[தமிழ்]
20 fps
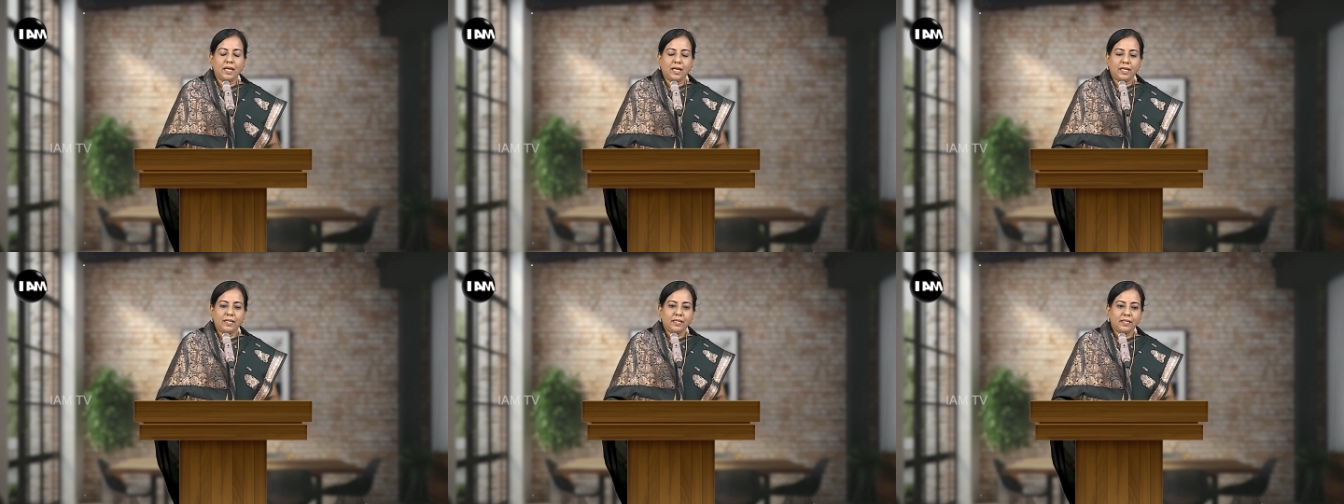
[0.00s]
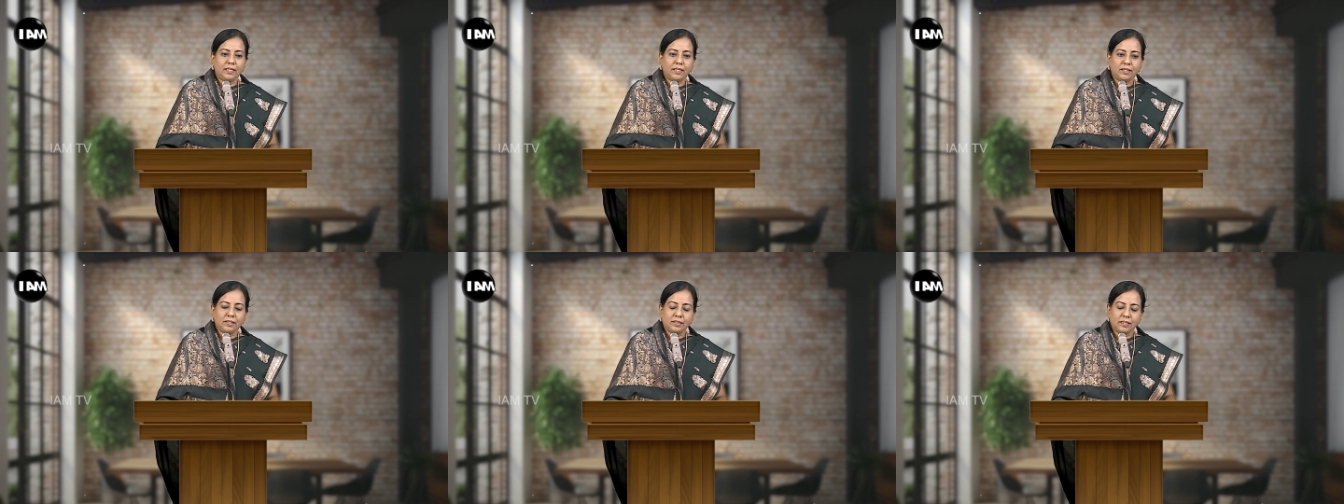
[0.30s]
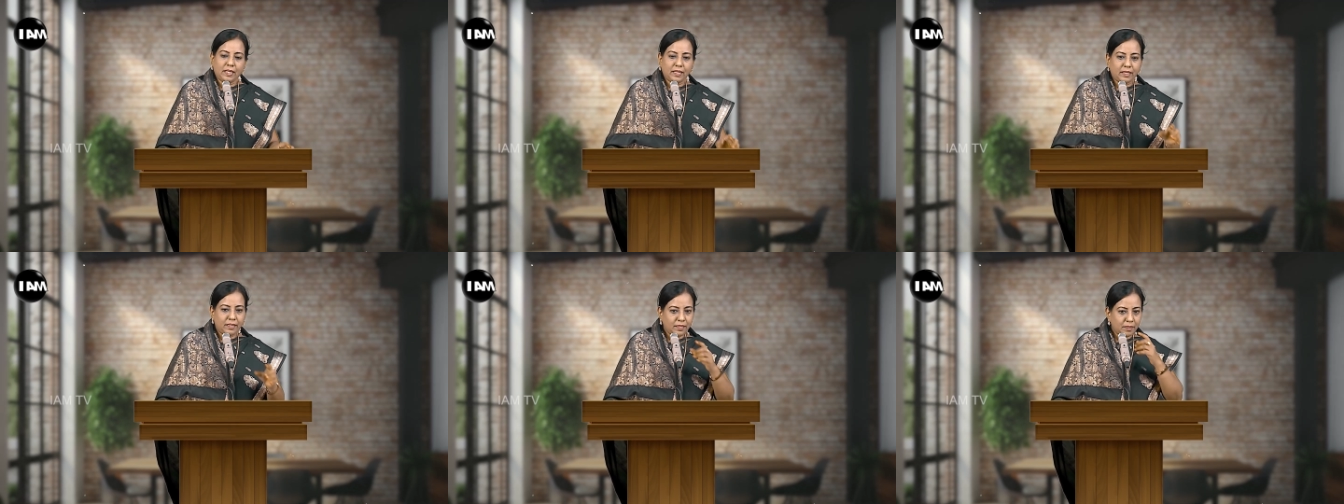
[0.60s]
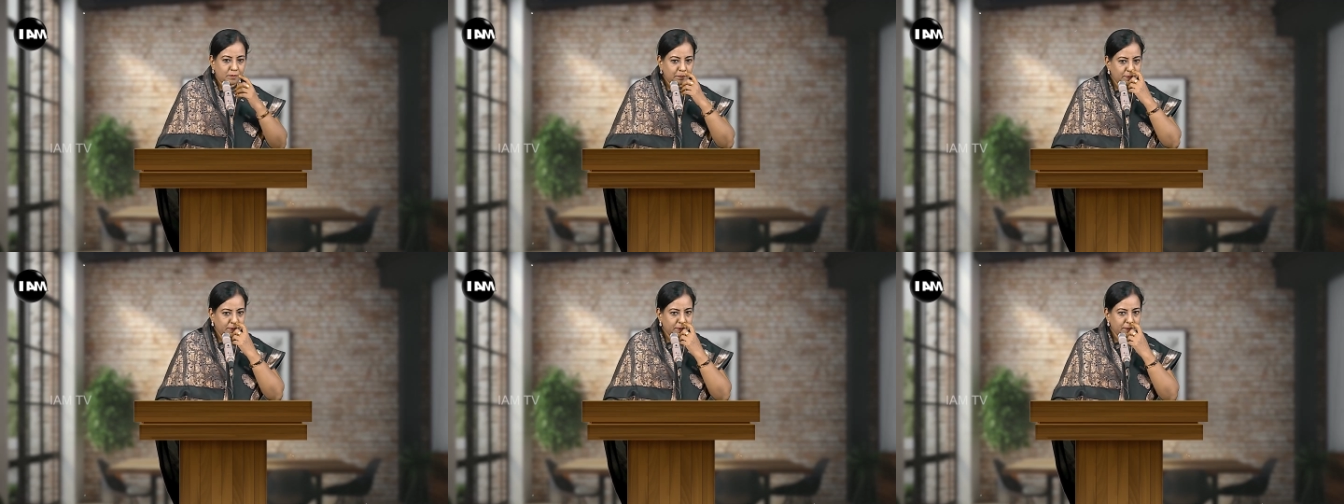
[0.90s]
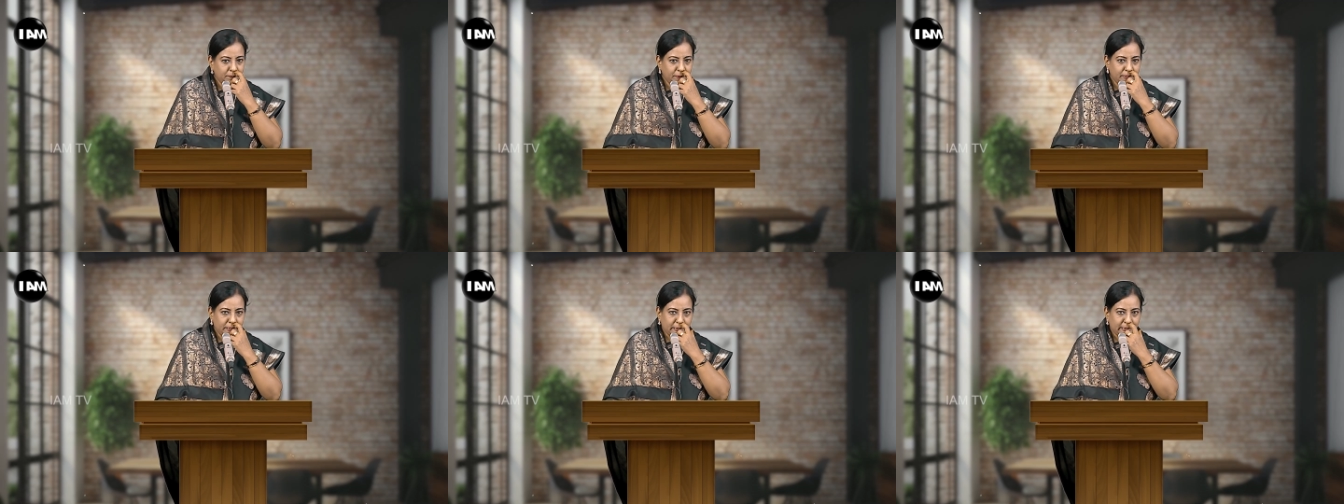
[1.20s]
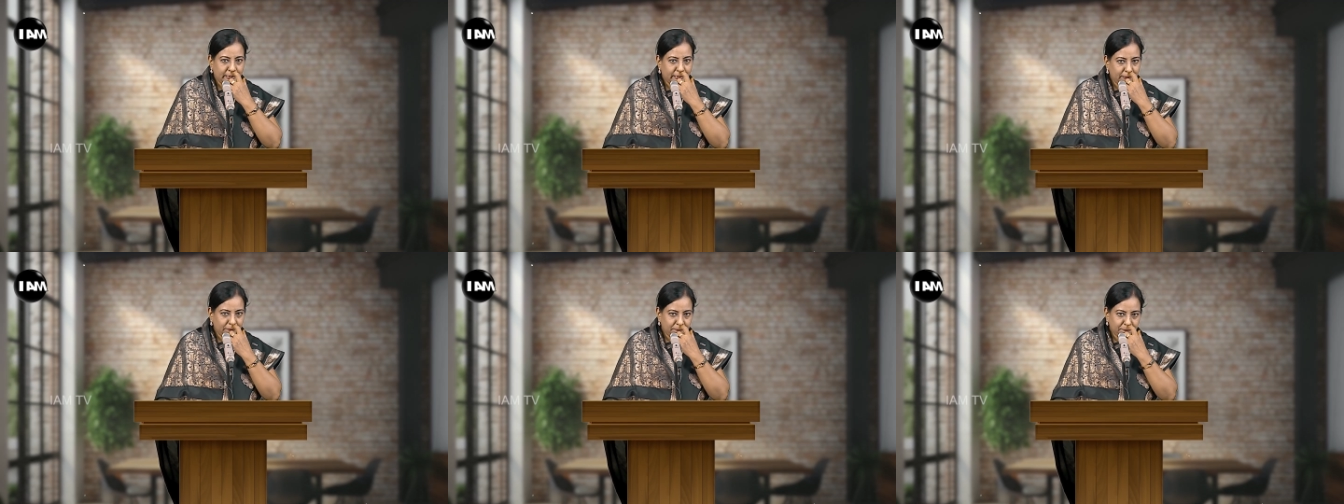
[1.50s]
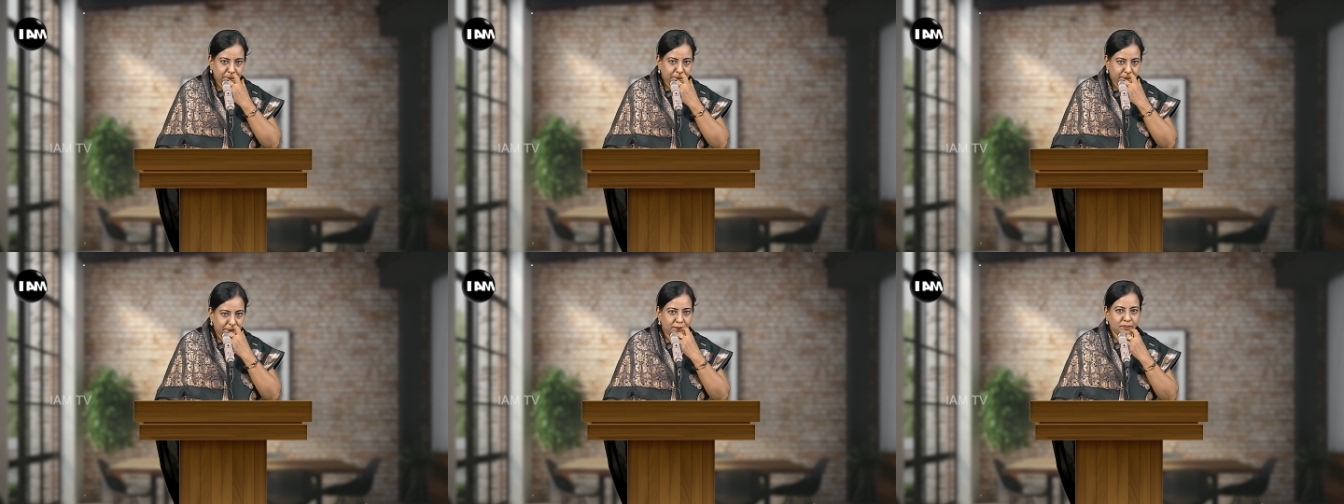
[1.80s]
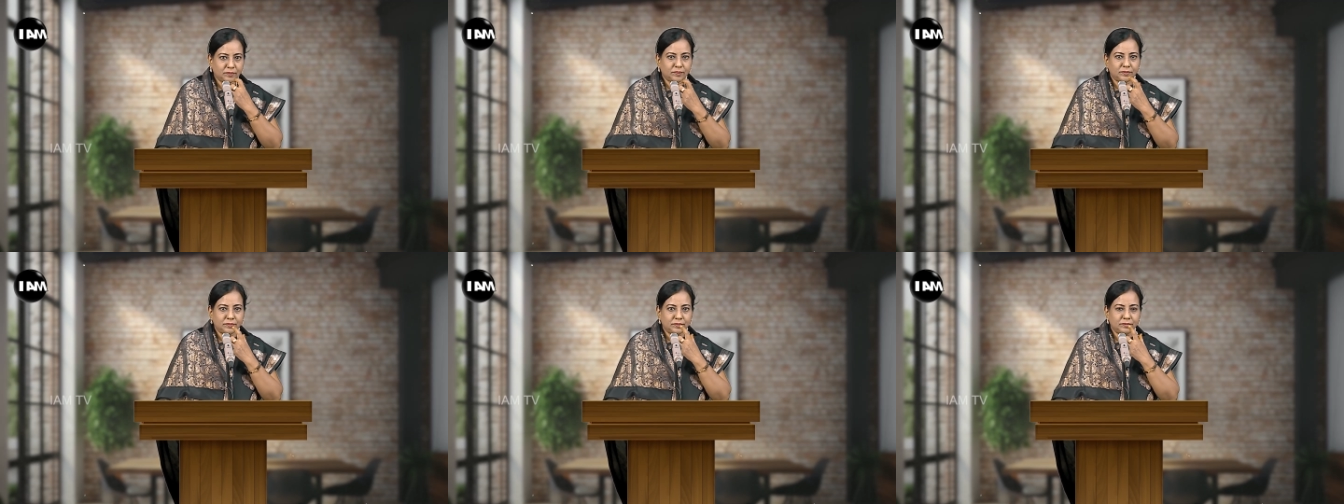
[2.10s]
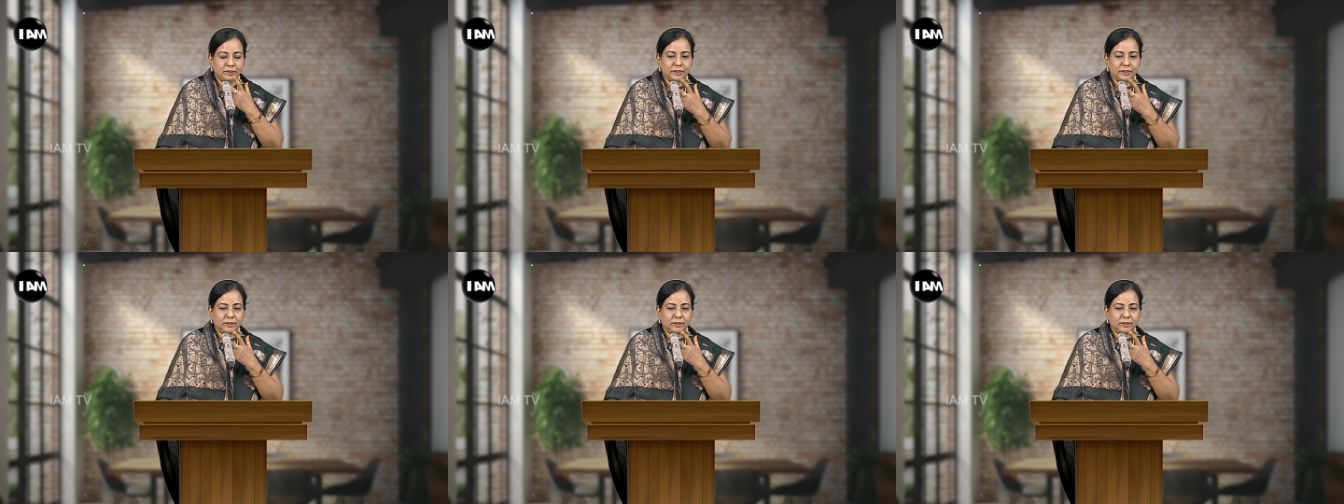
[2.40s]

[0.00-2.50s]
ஆனால் நிறைய பேர் வீட்டில் இப்போ இப்போது